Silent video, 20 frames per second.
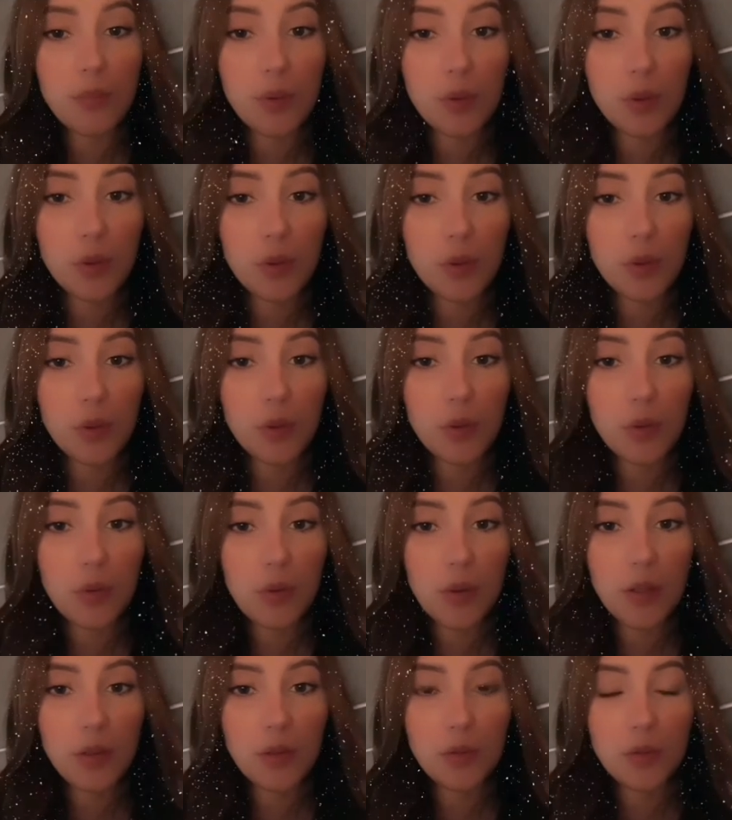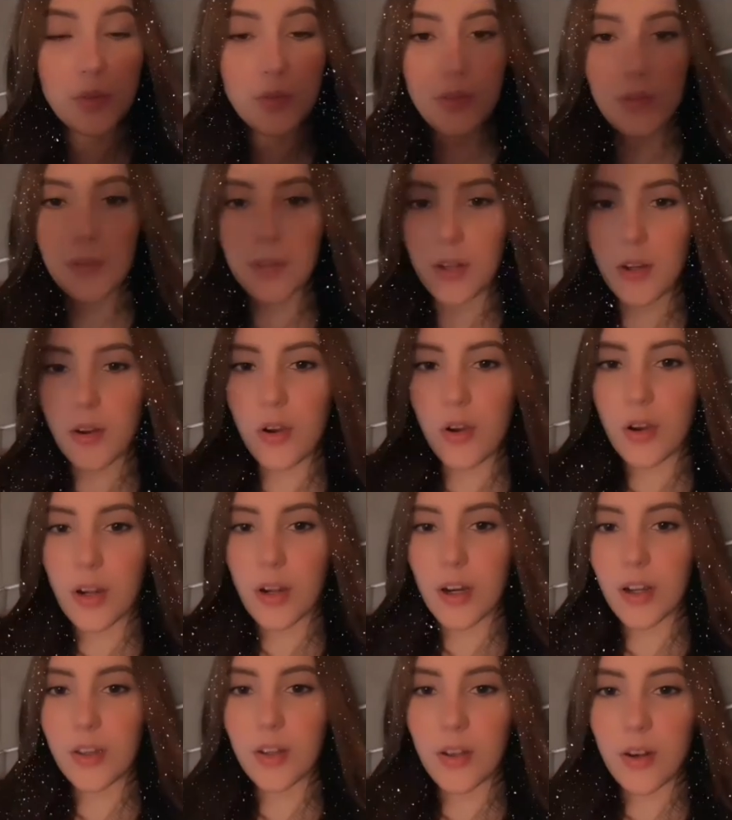Nie używam podkładu, używam tylko
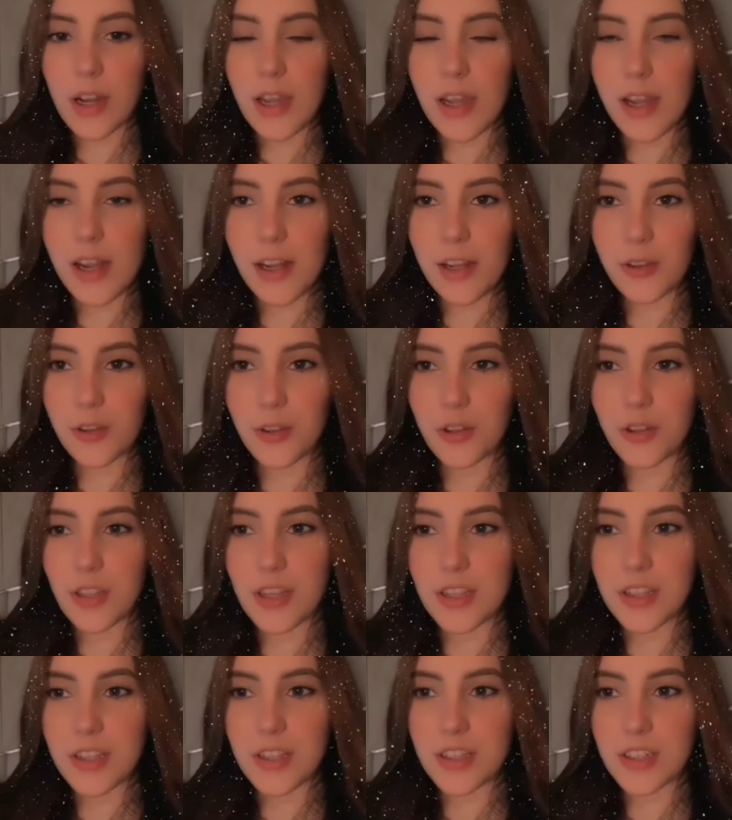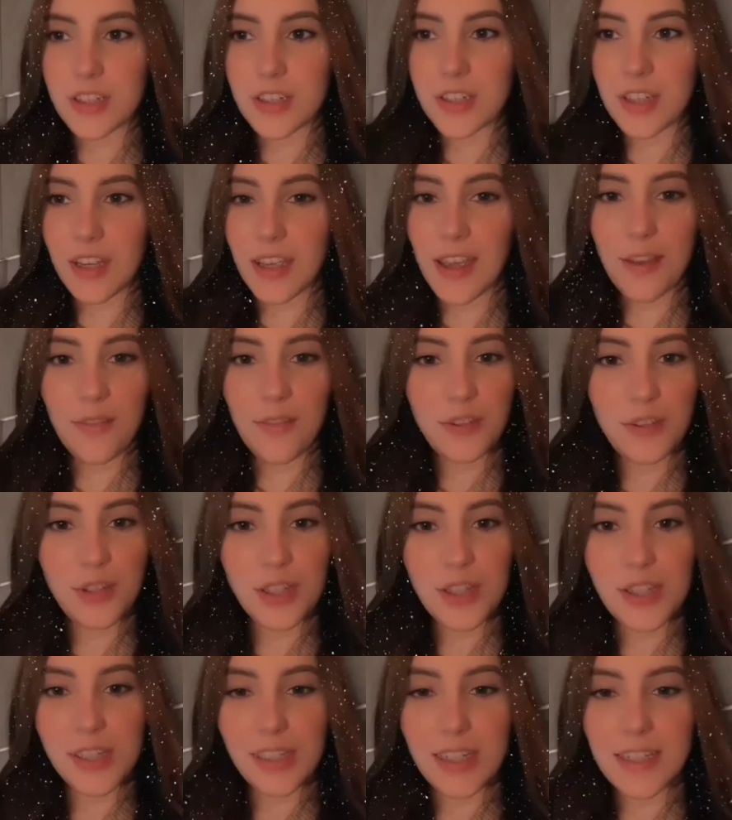korektora, ale to nie jest też tak jak
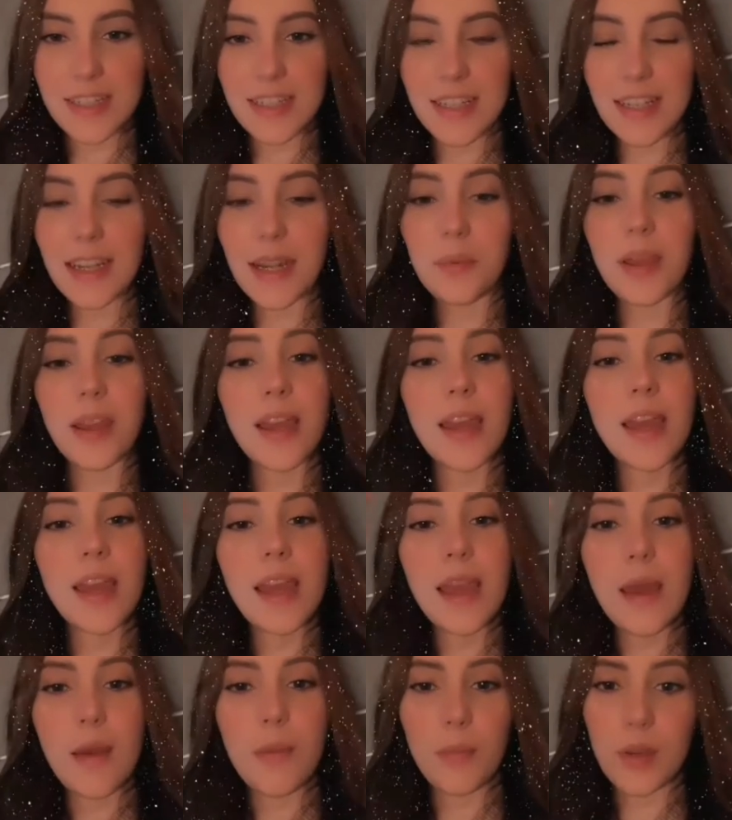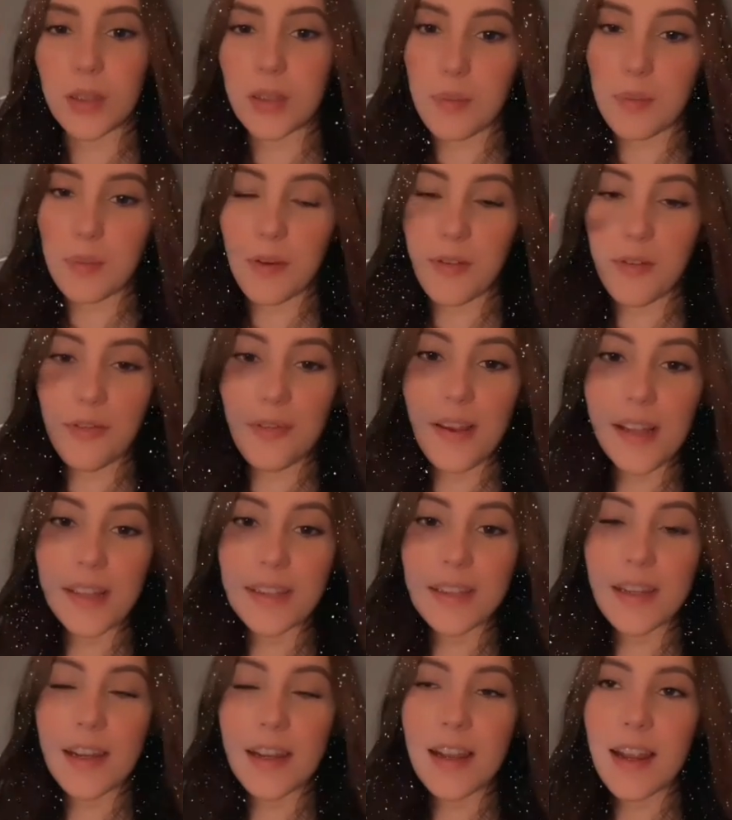widzicie na Instagramie, bo ja mam
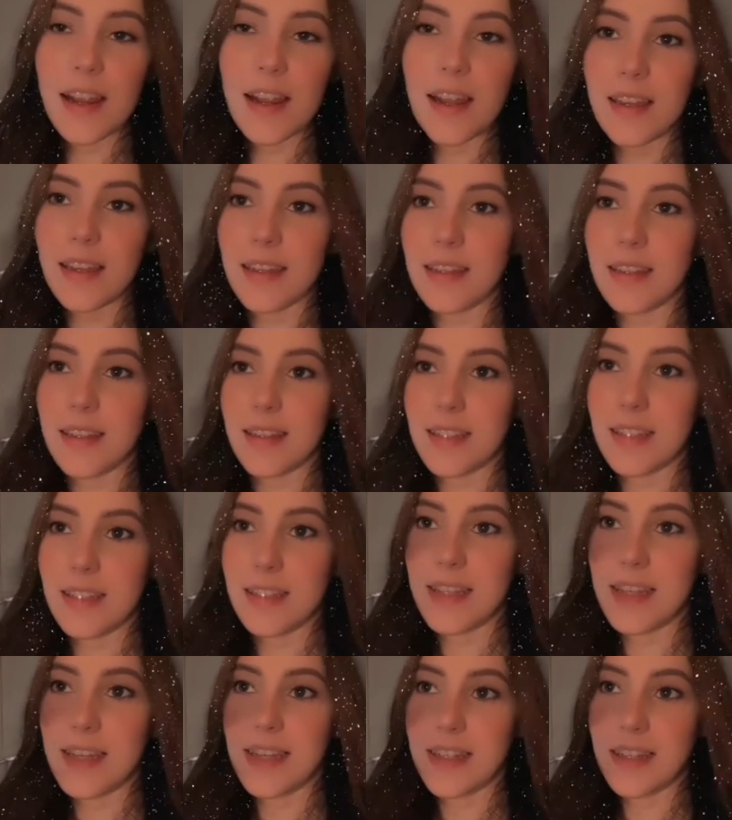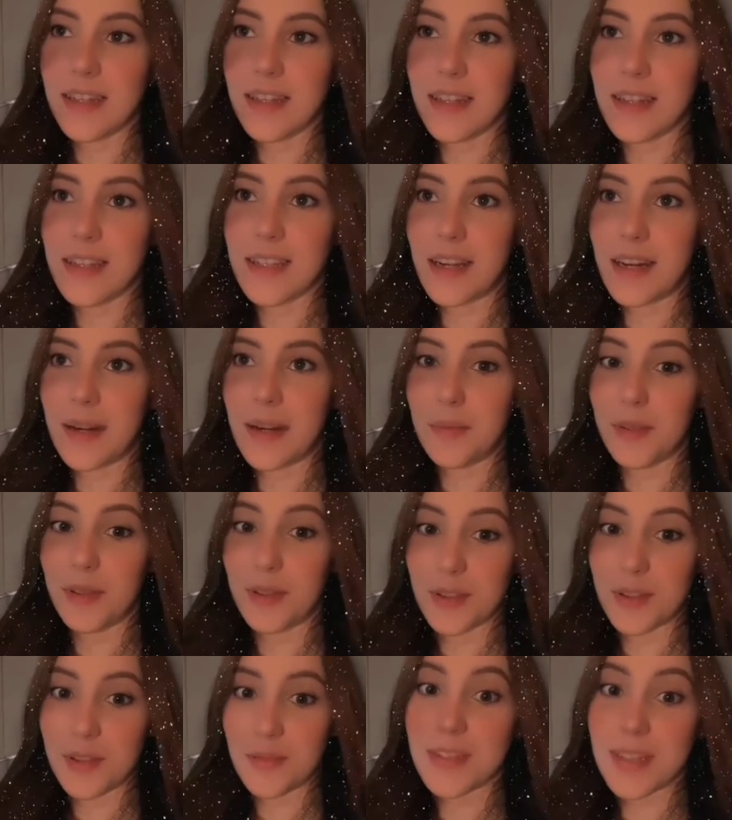filtr. Y, zdjęcia na
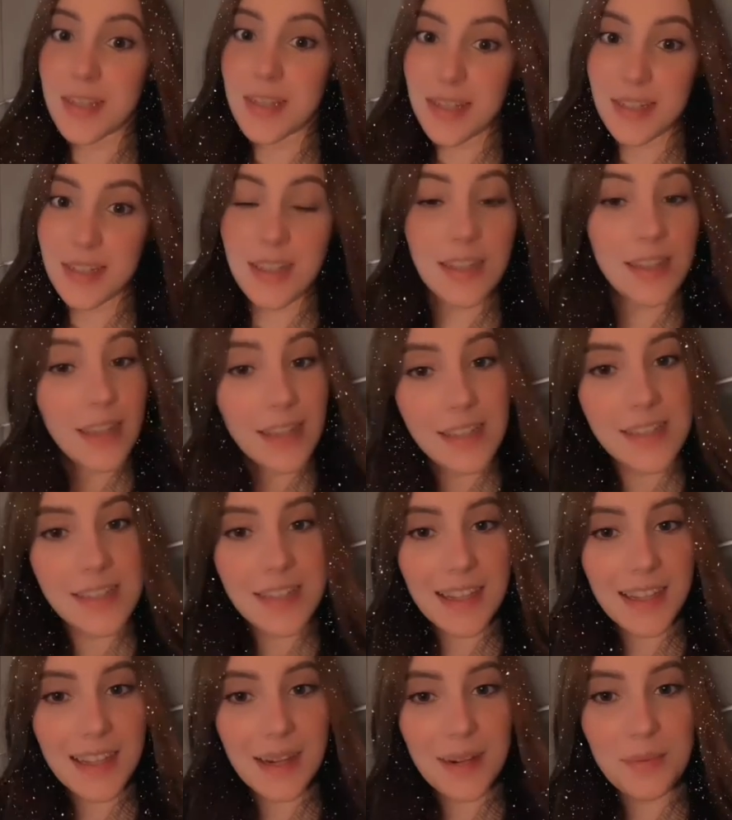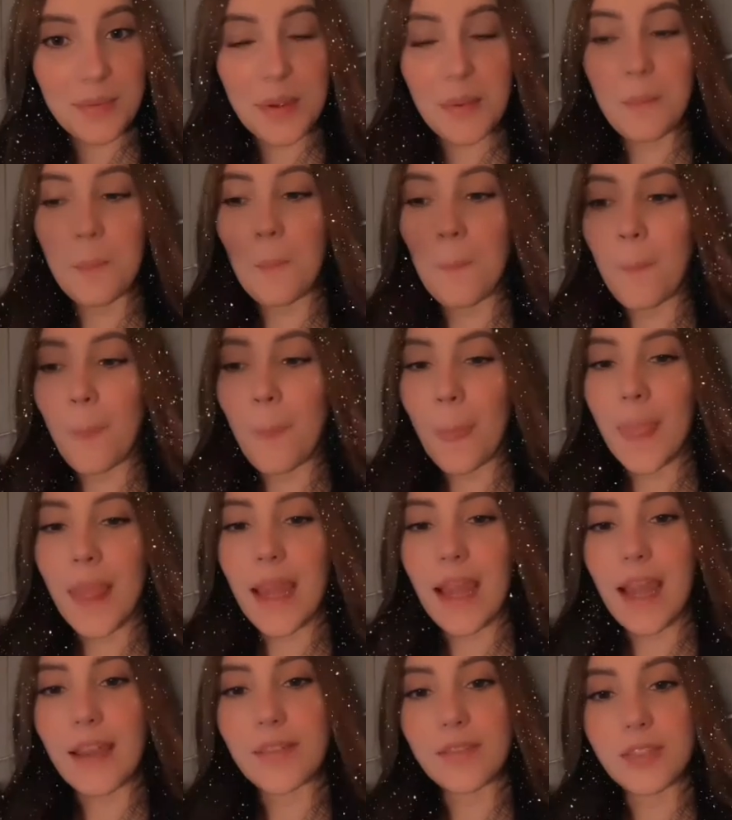Instagramie to są zdjęcia na Instagramie,
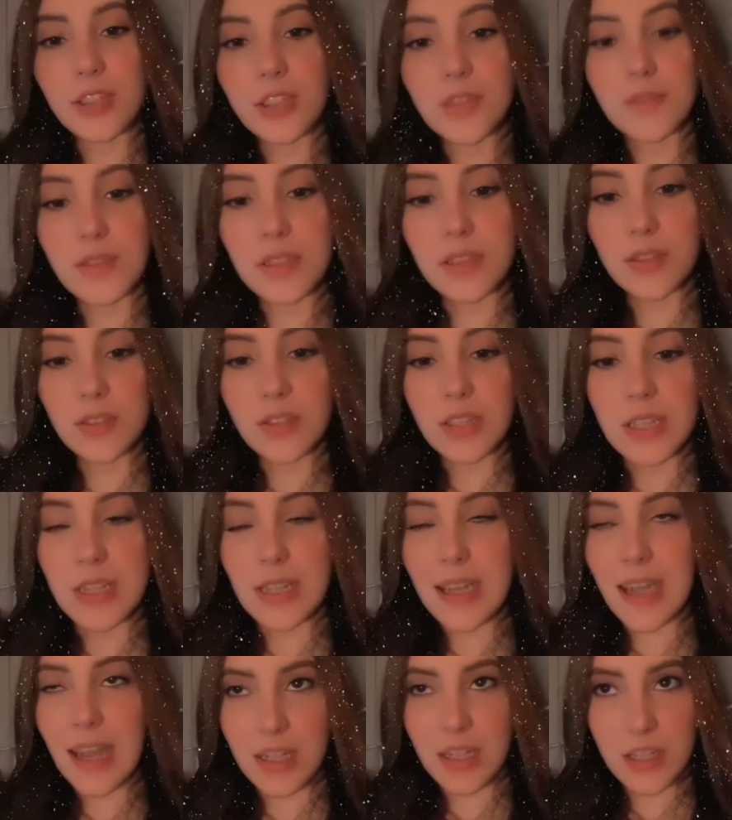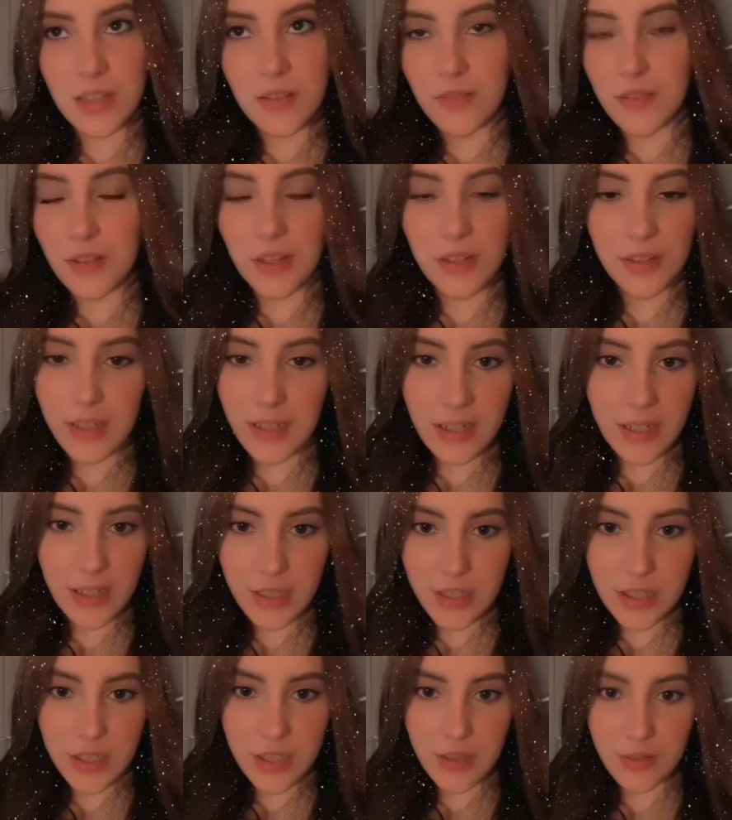a w rzeczywistości każdy wygląda
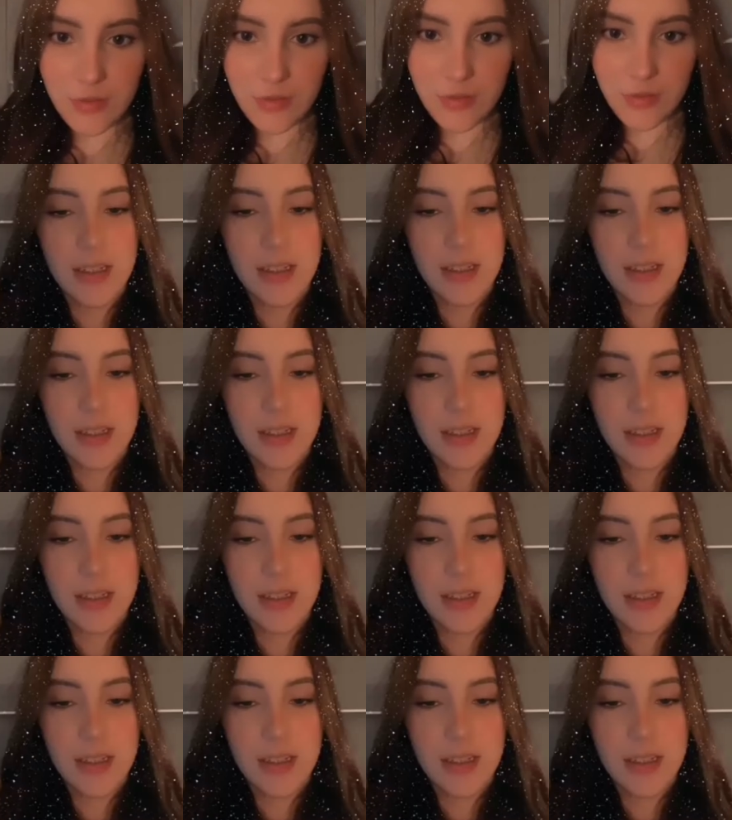inaczej.